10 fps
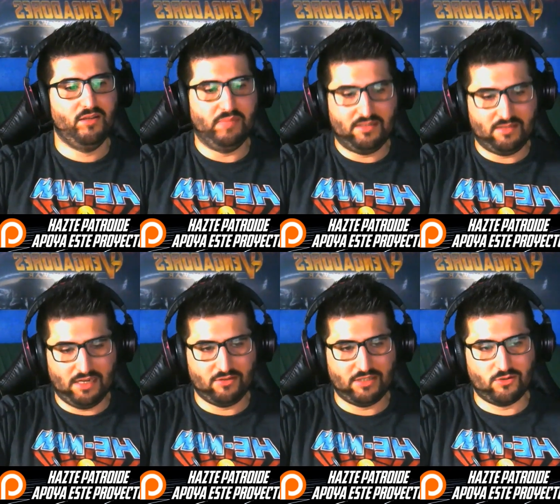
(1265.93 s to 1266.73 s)

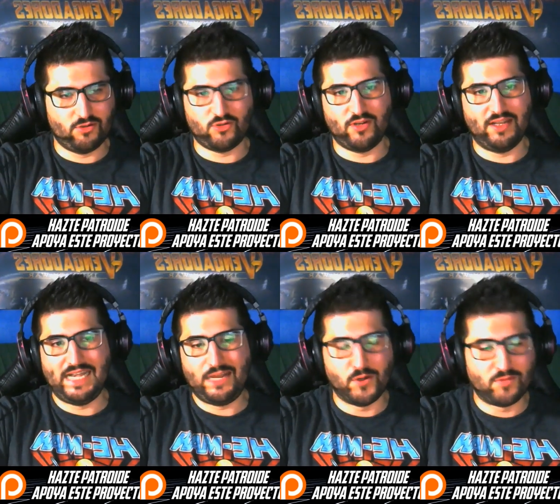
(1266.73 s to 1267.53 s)
Bestial, o sea, todo esto del
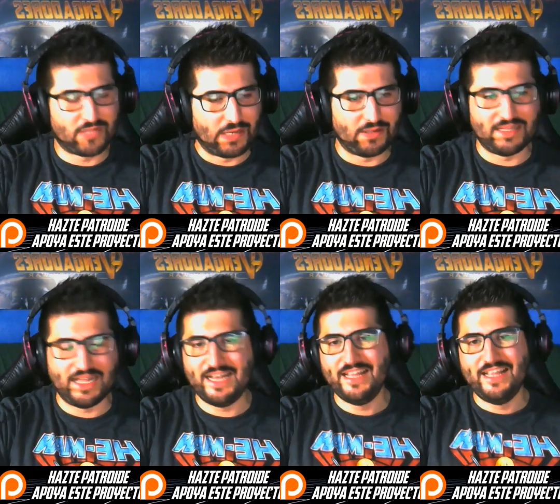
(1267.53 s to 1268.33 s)
helicóptero y
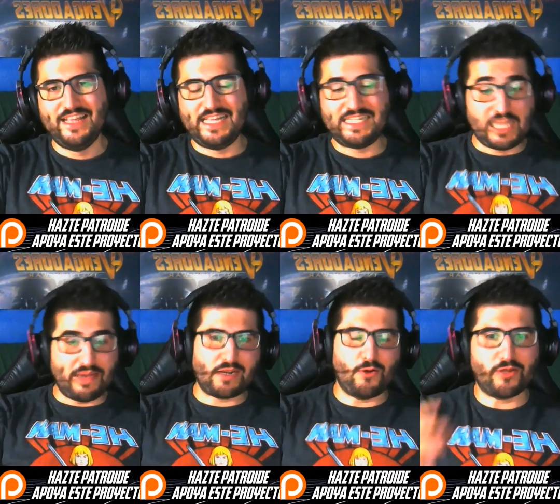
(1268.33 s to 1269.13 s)
tal. Es que
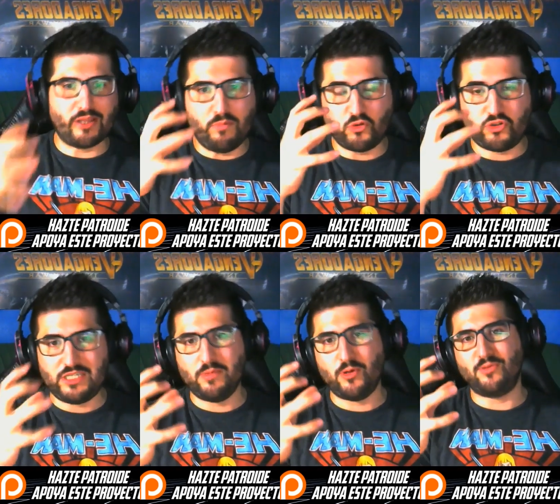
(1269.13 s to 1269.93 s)
me ha recordado
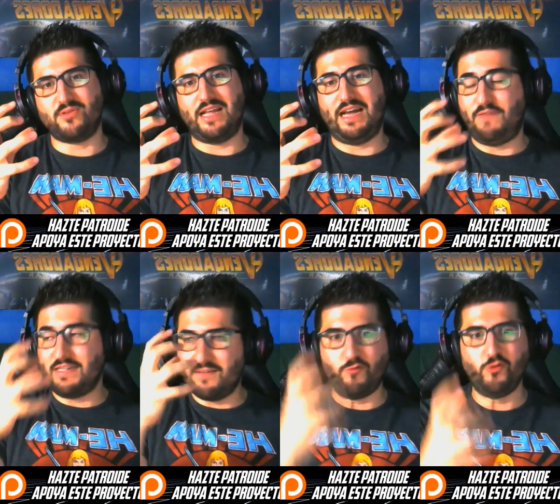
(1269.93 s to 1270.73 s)
muchísimo a
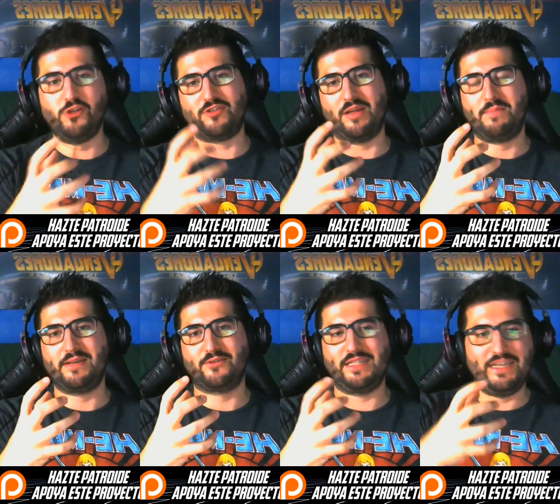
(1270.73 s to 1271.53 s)
Fast and Furious
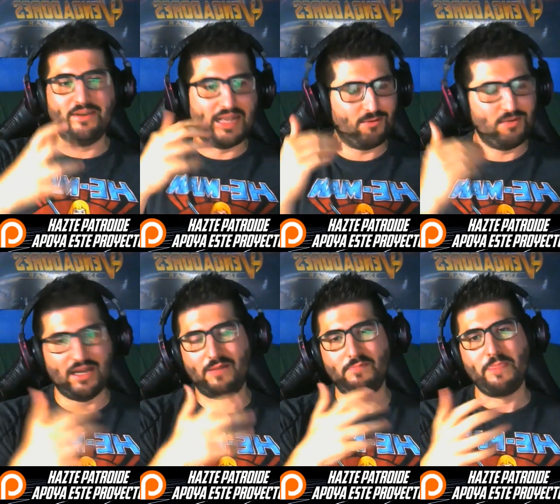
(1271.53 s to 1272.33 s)
también. O sea, tiene
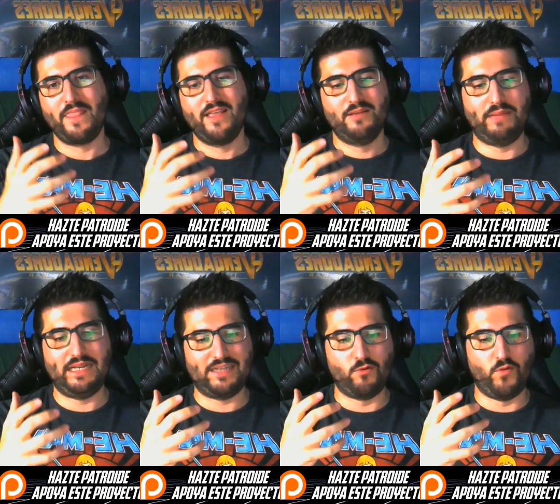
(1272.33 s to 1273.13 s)
una,
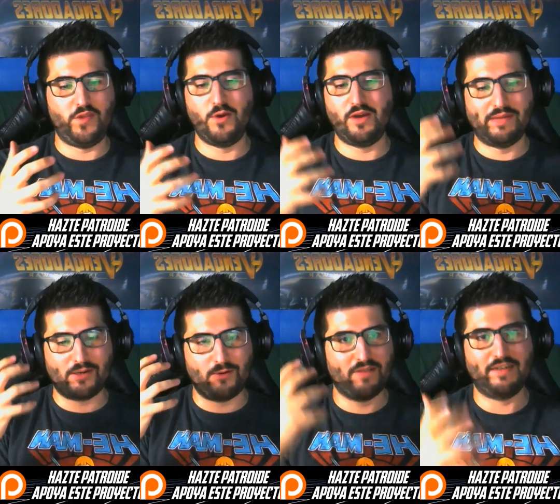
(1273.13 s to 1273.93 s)
persecución que me ha
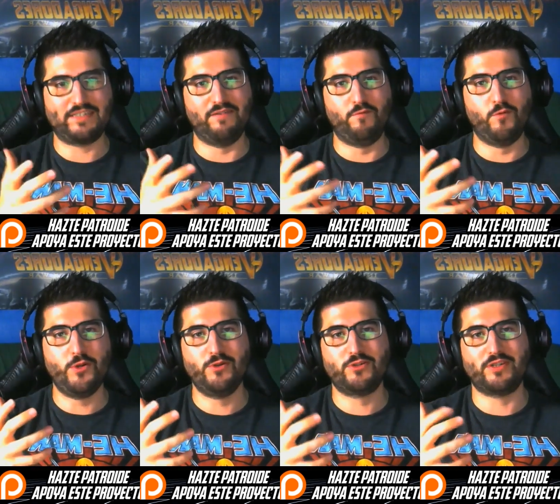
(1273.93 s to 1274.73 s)
recordado a Fast and Furious.